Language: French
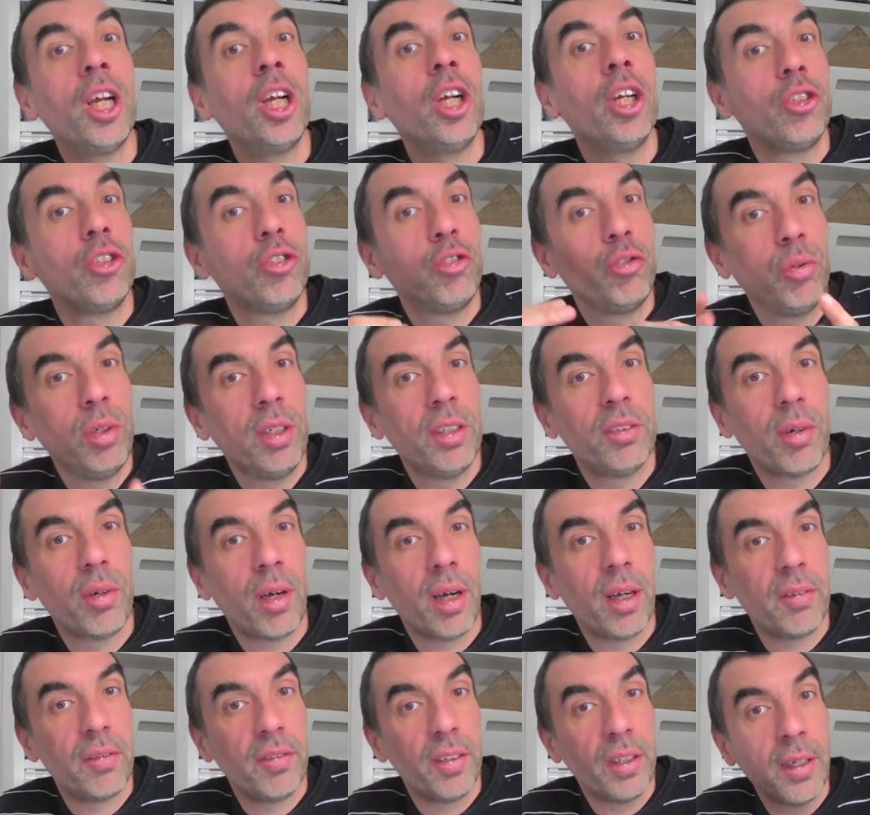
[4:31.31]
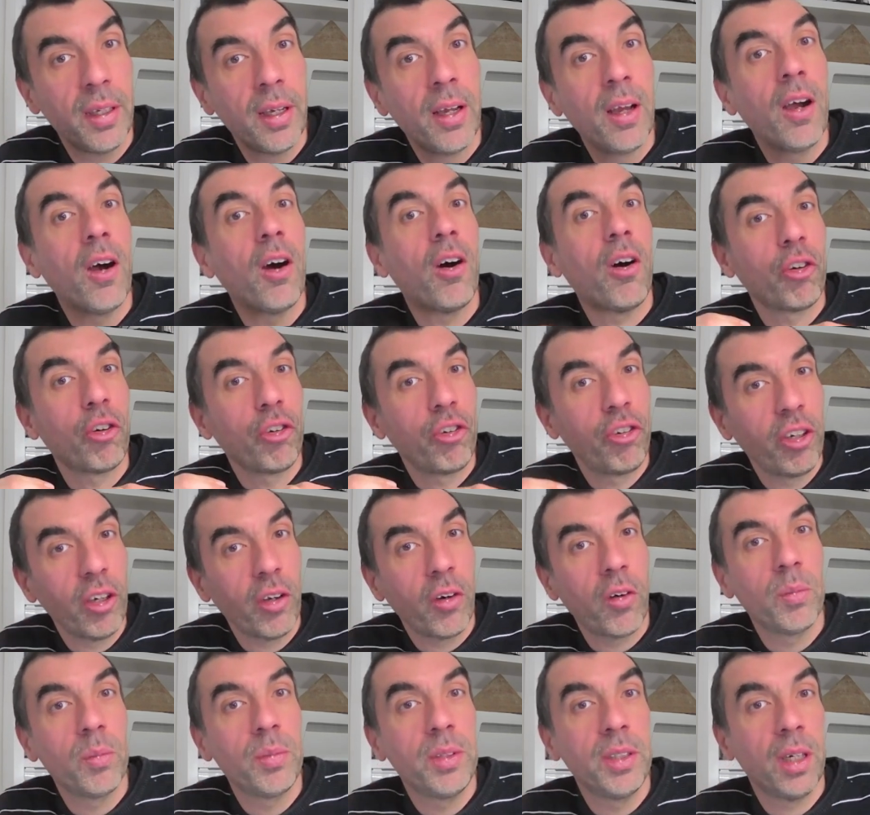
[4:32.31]
tu les auras fait en gérant
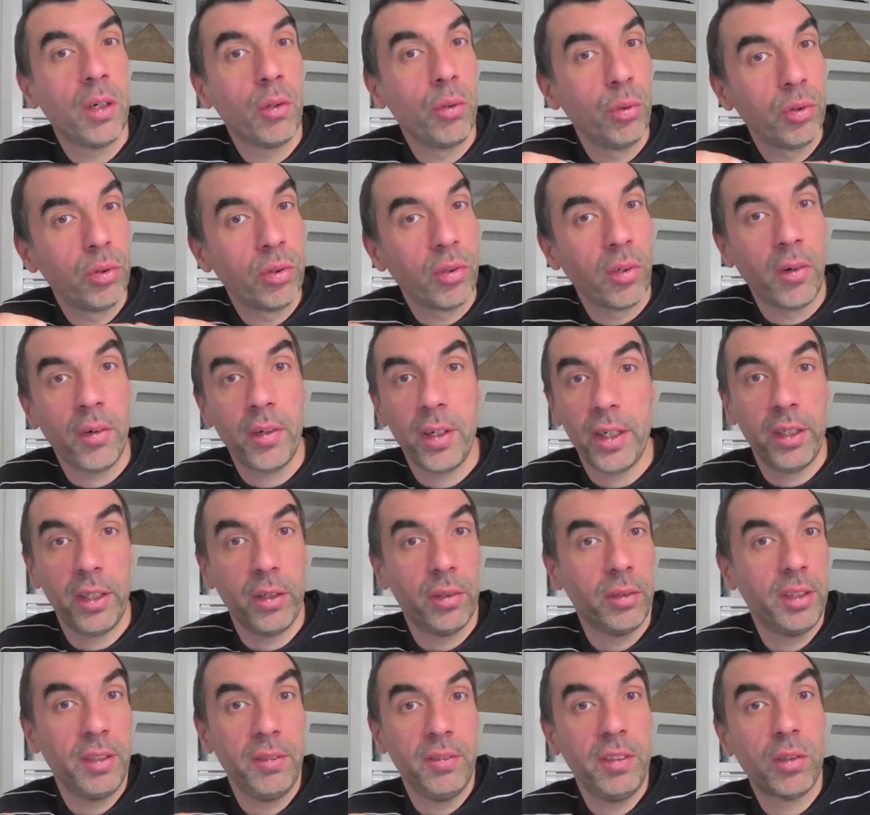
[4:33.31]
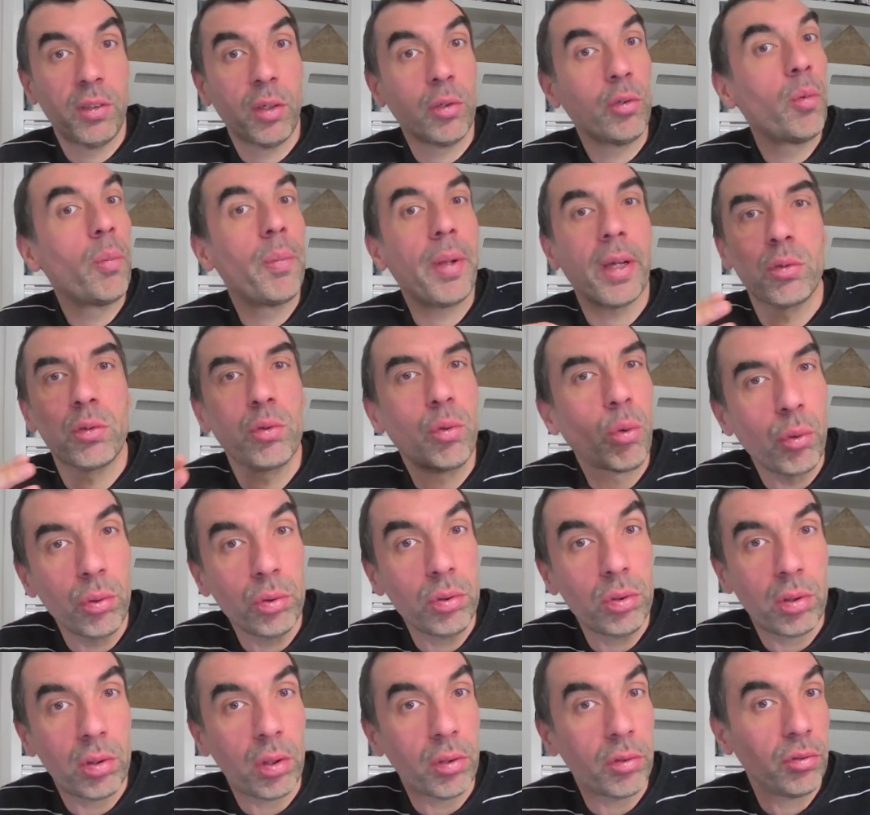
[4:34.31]
bien le temps et en évitant de perdre trop de
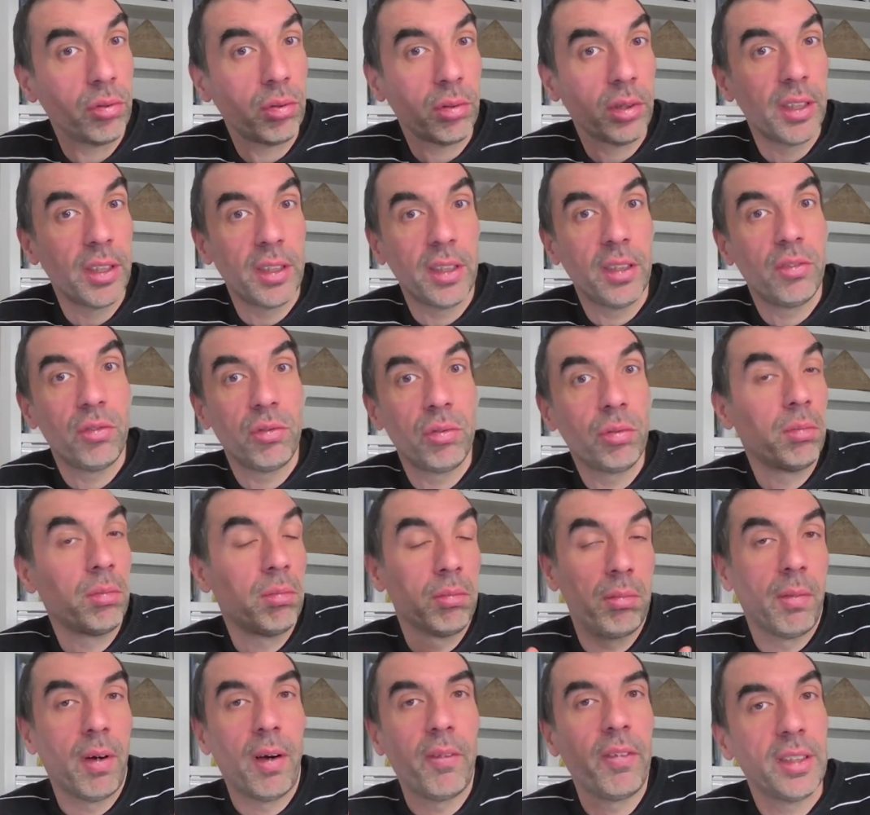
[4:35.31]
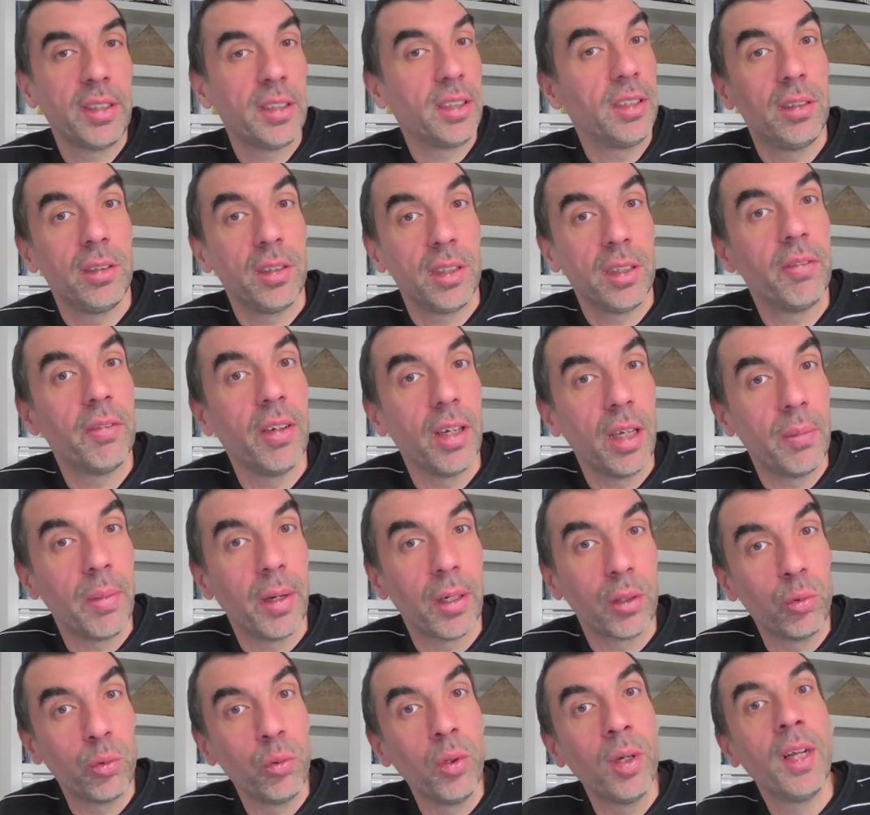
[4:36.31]
temps sur des questions en fait qui ne valaient pas le
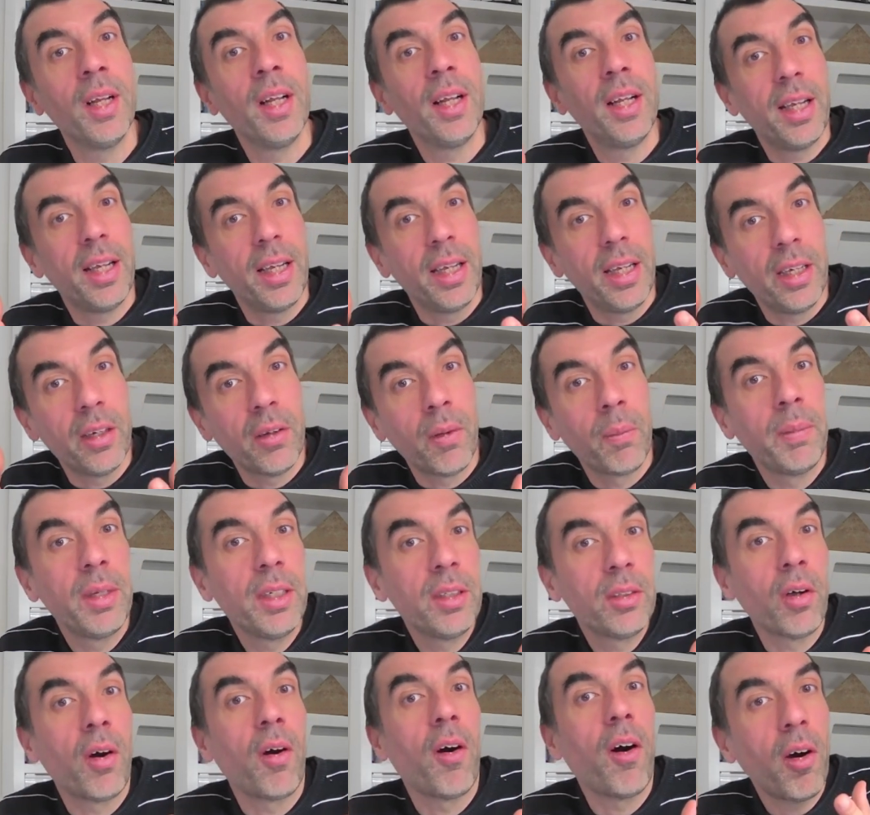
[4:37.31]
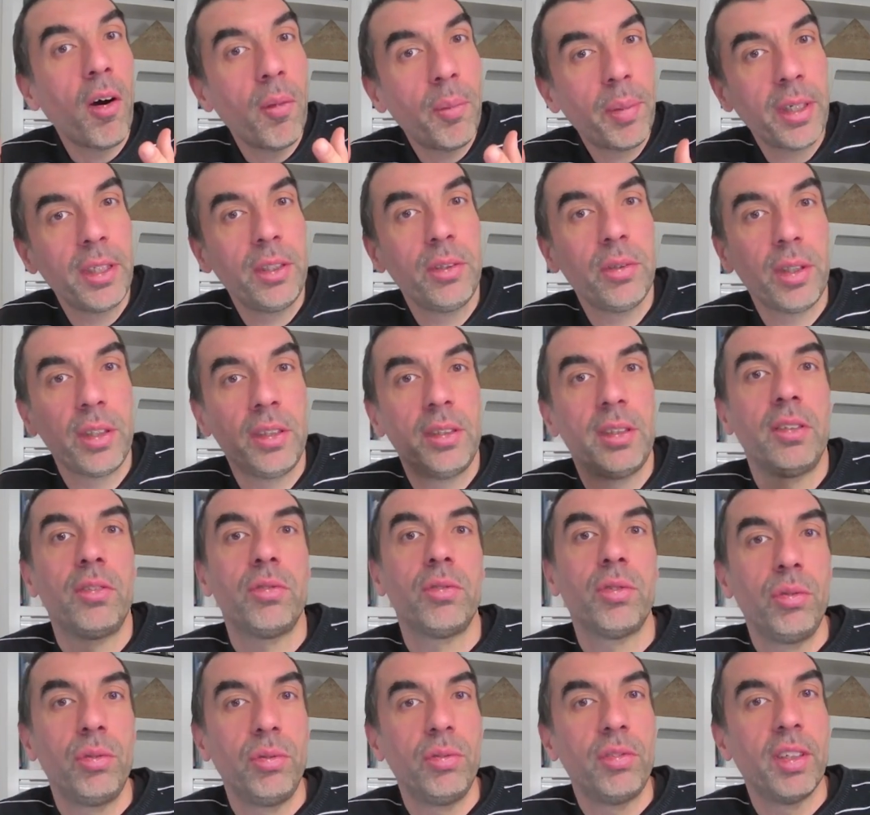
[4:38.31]
coup et en mettant en priorité ce que
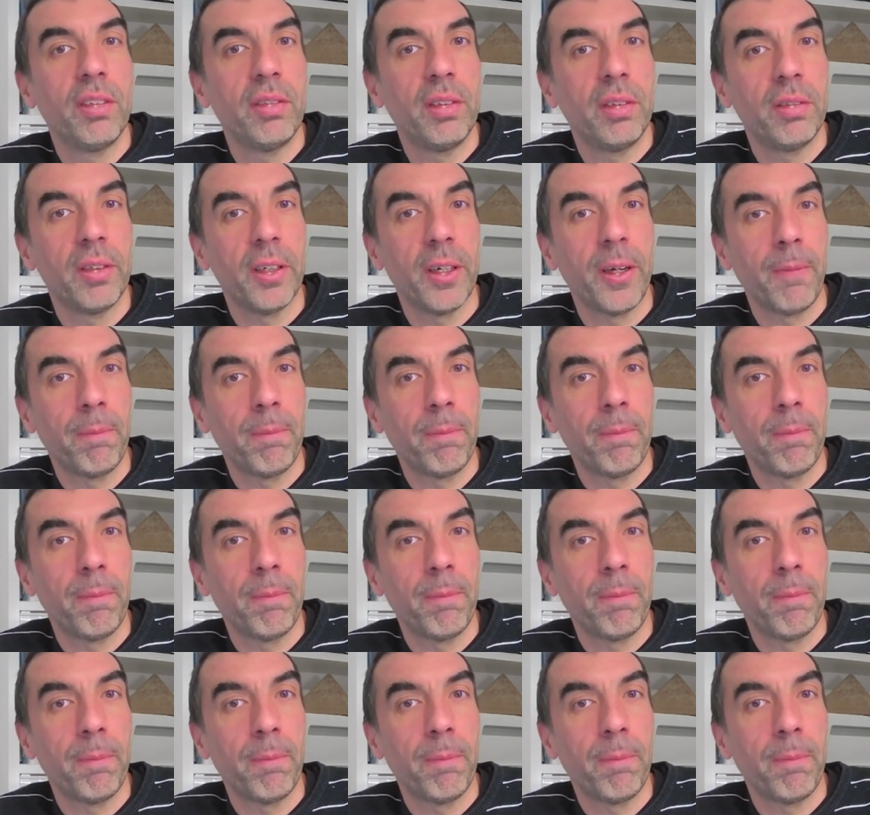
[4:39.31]
tu savais faire.